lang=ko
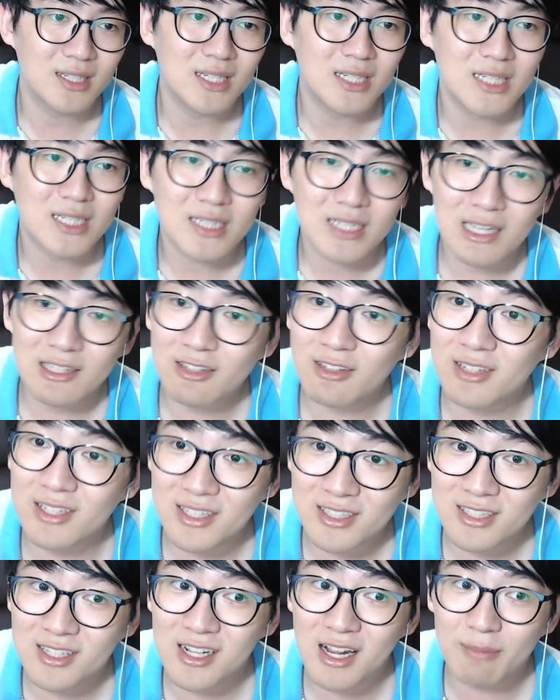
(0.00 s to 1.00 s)
그래서
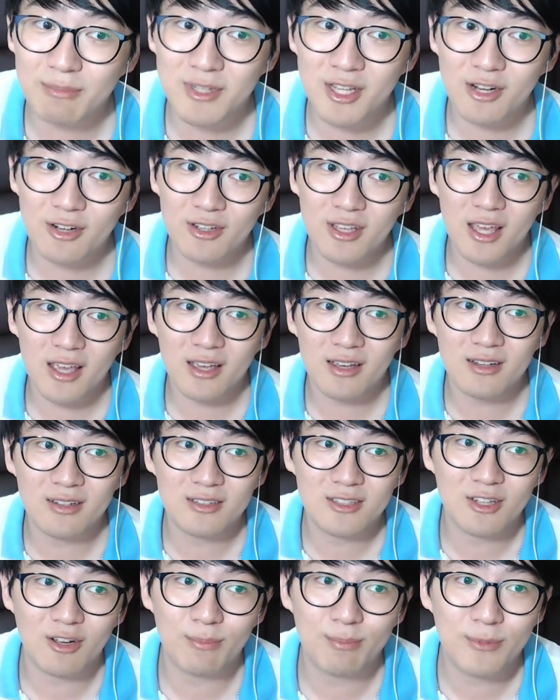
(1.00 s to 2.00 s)
이슬람 세력에 그
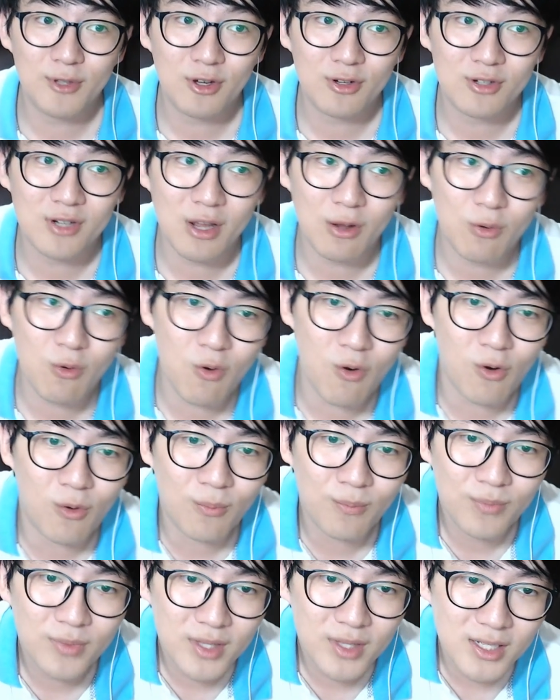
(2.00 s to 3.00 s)
점령을 했고
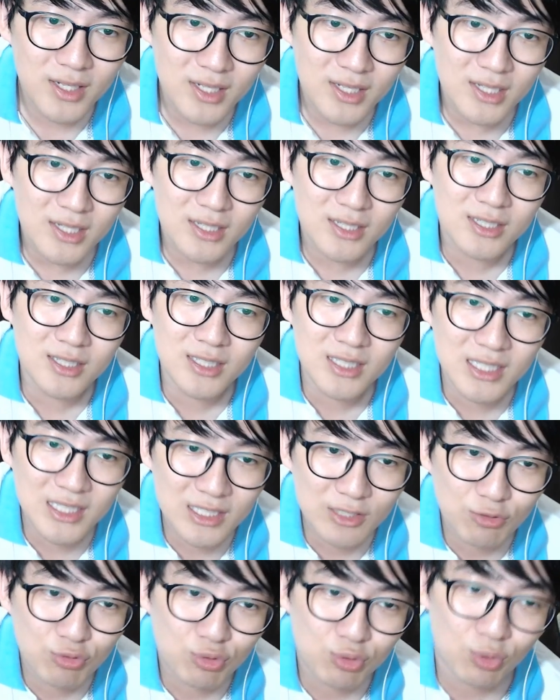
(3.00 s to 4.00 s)
그
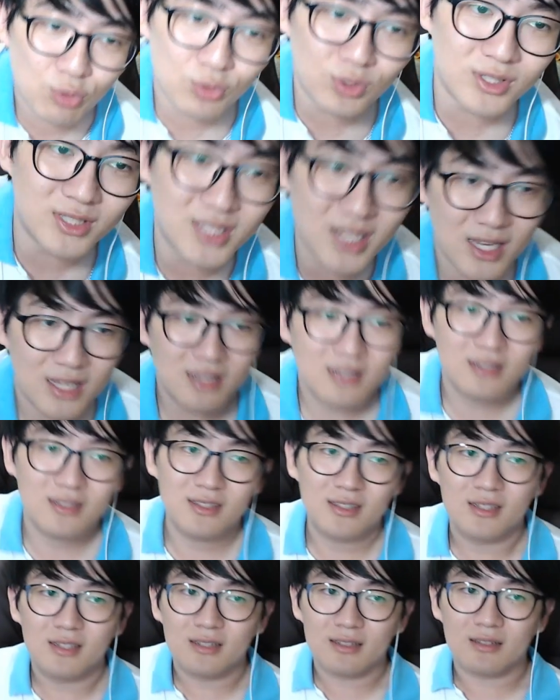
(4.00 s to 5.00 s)
이후로 이제
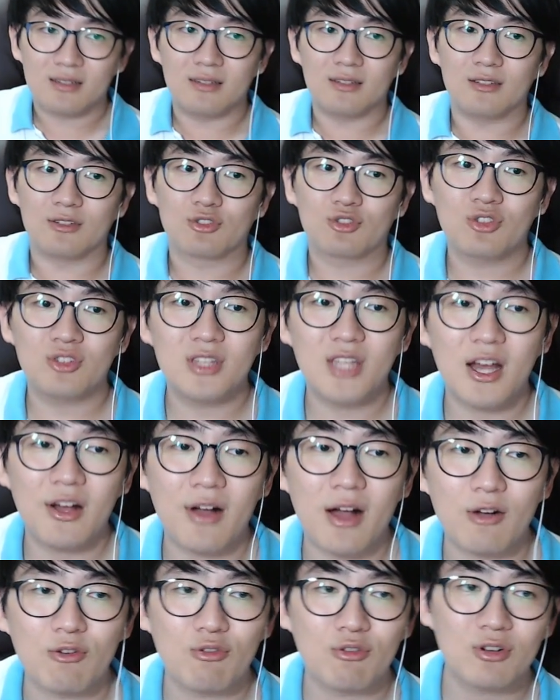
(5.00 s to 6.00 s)
그 순다
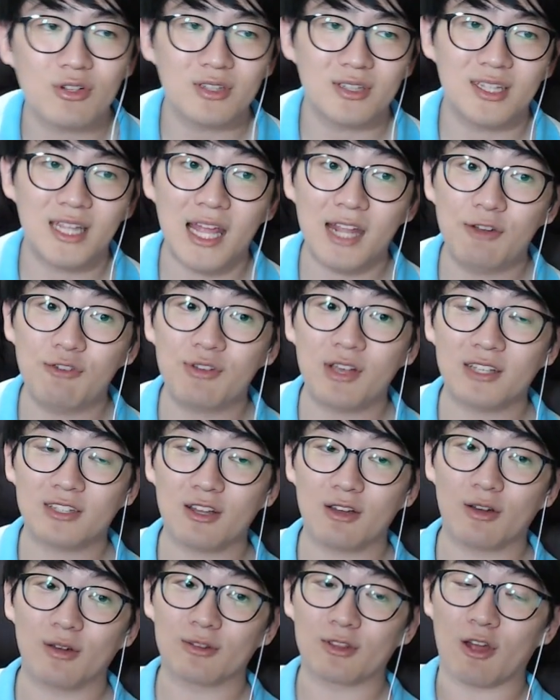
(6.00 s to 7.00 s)
왕국은
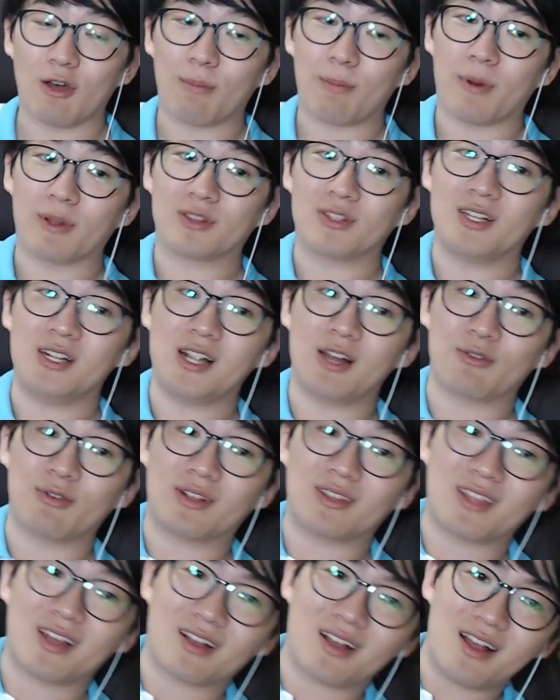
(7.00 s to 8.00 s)
내륙에서 더 버틸라고
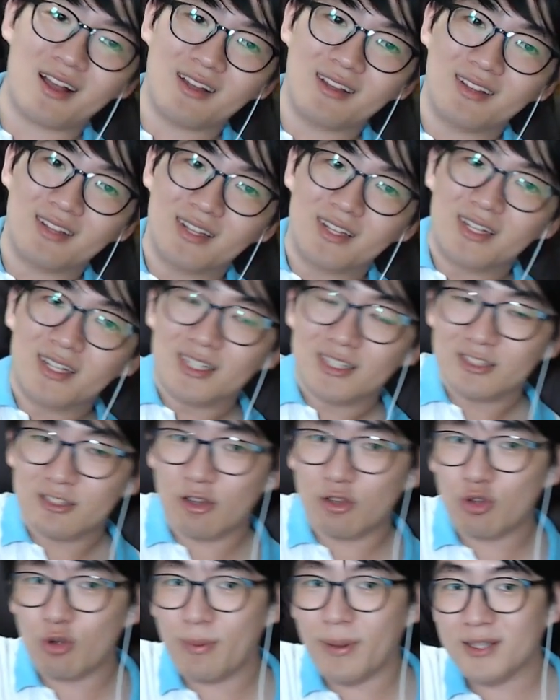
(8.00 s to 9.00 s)
했다가
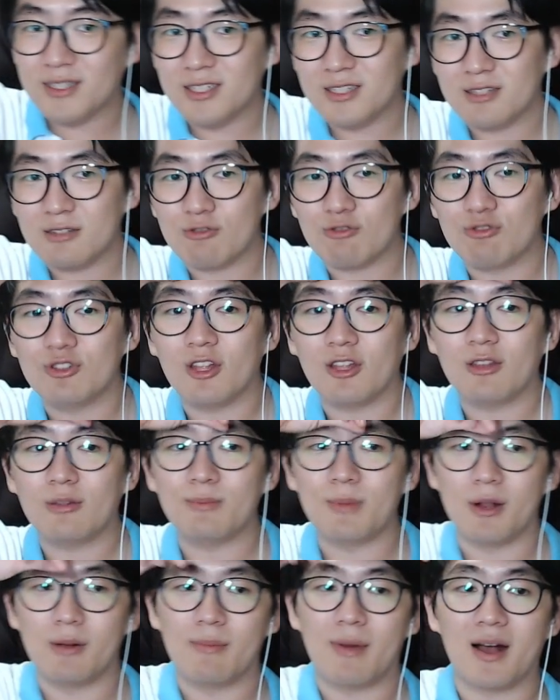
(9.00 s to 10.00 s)
1579년에
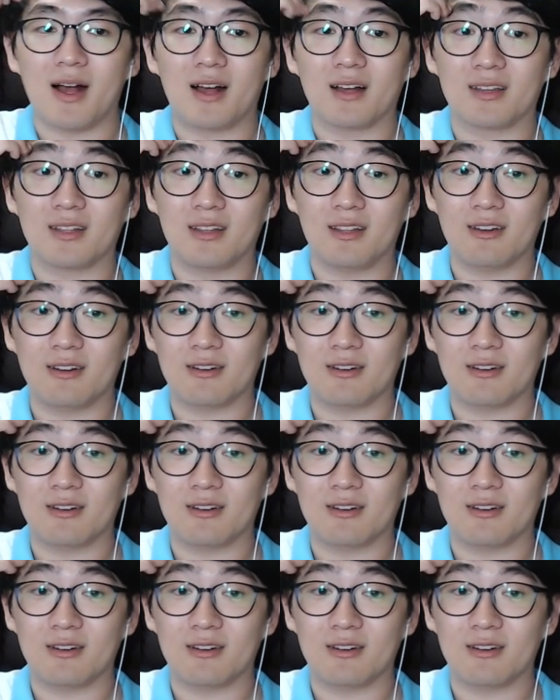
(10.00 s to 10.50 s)
멸망하게 돼요.